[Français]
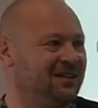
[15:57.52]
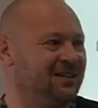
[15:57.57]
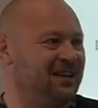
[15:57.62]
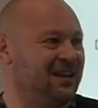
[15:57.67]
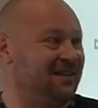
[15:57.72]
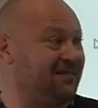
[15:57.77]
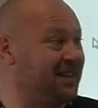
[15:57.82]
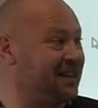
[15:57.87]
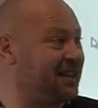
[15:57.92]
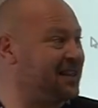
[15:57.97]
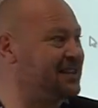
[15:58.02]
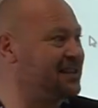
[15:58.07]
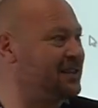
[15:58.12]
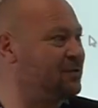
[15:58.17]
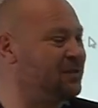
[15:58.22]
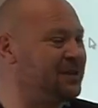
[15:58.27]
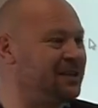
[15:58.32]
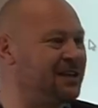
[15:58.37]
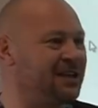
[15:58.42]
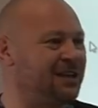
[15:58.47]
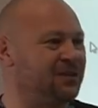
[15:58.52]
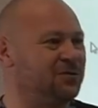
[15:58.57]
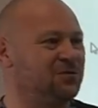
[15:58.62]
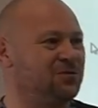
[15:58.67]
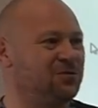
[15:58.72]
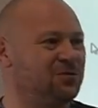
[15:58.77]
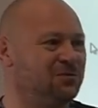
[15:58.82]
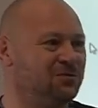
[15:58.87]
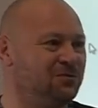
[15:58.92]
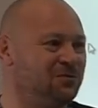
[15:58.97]
avec assiduité et
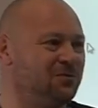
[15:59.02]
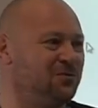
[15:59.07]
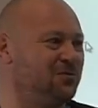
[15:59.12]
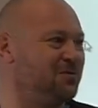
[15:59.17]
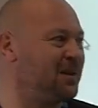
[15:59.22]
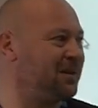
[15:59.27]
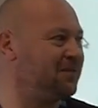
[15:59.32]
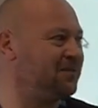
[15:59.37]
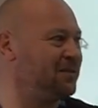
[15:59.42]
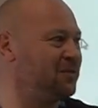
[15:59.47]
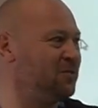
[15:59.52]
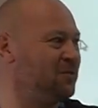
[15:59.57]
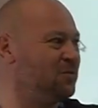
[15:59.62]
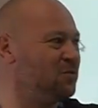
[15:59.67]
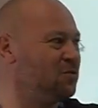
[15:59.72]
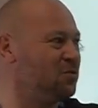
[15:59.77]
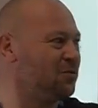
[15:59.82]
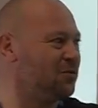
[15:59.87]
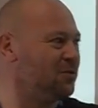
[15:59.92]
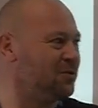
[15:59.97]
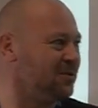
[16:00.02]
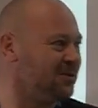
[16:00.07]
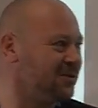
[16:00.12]
attention le merveilleux mot euh,